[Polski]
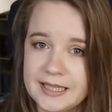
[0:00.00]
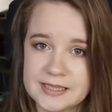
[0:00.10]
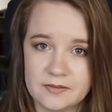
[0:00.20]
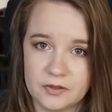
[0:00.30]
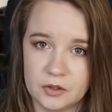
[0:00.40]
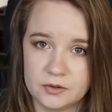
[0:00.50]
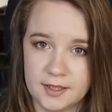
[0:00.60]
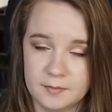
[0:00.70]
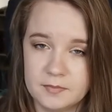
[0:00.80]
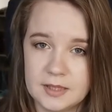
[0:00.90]
nie jest
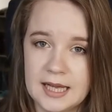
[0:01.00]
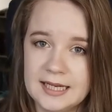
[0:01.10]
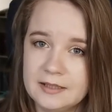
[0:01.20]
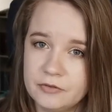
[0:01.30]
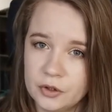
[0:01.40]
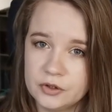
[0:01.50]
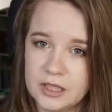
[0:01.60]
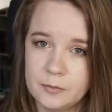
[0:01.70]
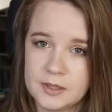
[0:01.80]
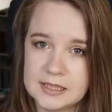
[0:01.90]
wyjątkiem, ale
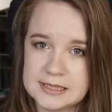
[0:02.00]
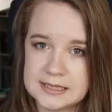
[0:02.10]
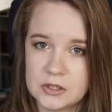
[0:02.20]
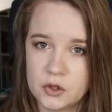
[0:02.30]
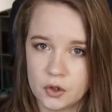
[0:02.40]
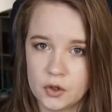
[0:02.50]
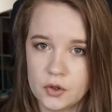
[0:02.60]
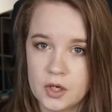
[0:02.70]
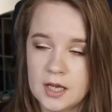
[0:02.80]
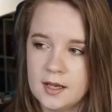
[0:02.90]
wyjątkiem jest
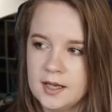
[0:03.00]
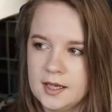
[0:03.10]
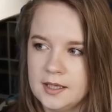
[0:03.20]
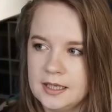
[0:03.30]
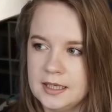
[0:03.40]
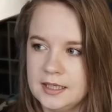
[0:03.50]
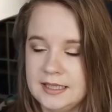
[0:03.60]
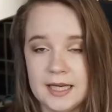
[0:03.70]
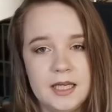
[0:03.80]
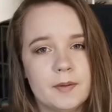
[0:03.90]
to, y,
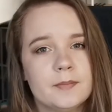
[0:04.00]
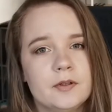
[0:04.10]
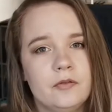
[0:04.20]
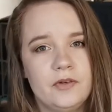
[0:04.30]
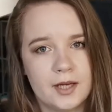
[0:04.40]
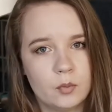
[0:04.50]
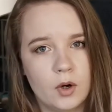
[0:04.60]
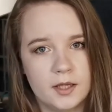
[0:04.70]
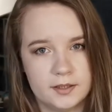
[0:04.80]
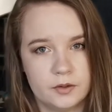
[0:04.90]
jaki mamy wiek
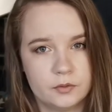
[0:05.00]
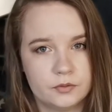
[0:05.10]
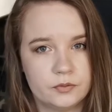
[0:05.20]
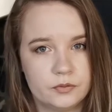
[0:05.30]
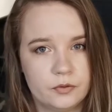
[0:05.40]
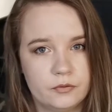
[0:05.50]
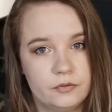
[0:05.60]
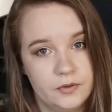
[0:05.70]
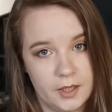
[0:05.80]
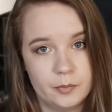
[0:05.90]
bohaterów
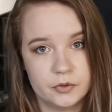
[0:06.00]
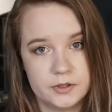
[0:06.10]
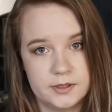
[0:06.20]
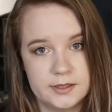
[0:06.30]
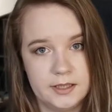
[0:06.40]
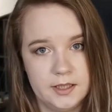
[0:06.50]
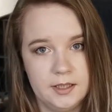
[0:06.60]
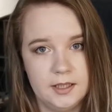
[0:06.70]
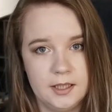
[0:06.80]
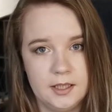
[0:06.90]
w tej
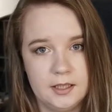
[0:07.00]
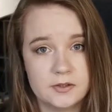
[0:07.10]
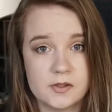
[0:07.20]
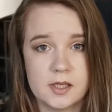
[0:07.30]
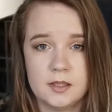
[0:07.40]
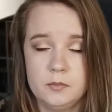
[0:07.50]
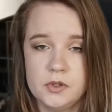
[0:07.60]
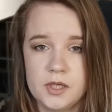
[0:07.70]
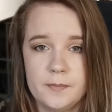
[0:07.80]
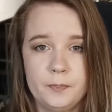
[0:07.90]
pozycji i co za tym
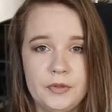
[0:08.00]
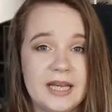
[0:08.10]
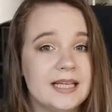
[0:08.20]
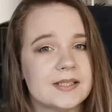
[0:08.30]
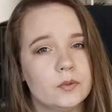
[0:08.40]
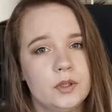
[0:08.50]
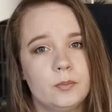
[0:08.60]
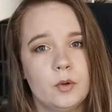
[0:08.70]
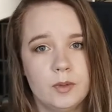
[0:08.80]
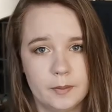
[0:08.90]
idzie, jakie są
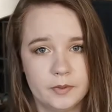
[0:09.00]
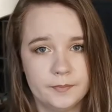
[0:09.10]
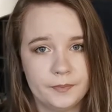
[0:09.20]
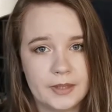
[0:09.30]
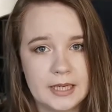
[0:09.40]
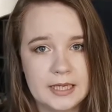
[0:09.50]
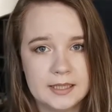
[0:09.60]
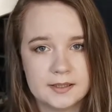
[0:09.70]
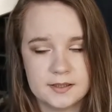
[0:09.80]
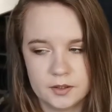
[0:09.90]
ich problemy.
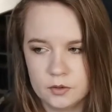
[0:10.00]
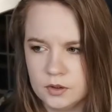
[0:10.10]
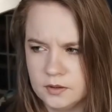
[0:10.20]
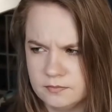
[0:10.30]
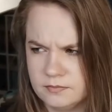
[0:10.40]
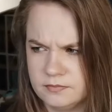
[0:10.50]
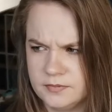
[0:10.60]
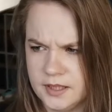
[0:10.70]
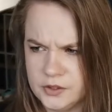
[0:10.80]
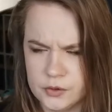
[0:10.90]
Z reguły
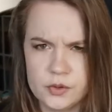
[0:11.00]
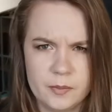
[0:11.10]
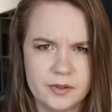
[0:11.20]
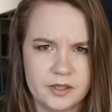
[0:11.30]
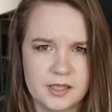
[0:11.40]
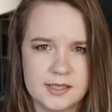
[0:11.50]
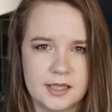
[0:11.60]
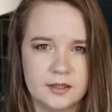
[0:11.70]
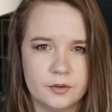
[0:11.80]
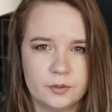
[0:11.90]
te książki Martyny
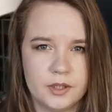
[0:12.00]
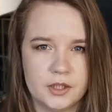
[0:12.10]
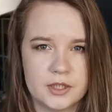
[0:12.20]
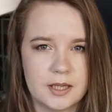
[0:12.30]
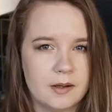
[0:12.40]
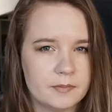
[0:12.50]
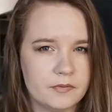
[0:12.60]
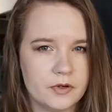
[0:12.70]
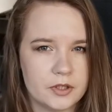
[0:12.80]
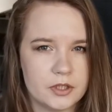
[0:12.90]
Senator, które czytałam,
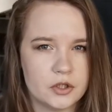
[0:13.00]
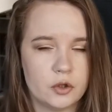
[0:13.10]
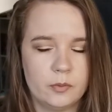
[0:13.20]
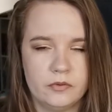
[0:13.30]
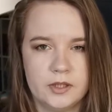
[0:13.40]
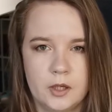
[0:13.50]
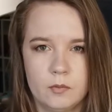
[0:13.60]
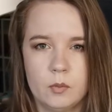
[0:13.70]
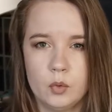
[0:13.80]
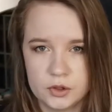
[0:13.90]
mam wrażenie, że
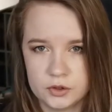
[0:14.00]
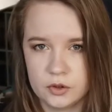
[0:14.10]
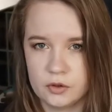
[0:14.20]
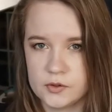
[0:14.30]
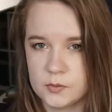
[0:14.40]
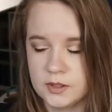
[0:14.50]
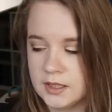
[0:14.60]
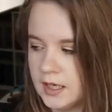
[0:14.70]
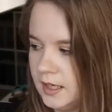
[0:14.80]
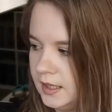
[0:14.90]
opowiadają o młodych
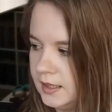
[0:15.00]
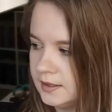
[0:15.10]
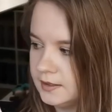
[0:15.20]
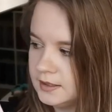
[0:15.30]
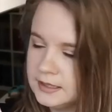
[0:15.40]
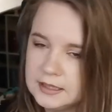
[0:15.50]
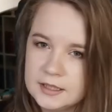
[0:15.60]
dorosłych, a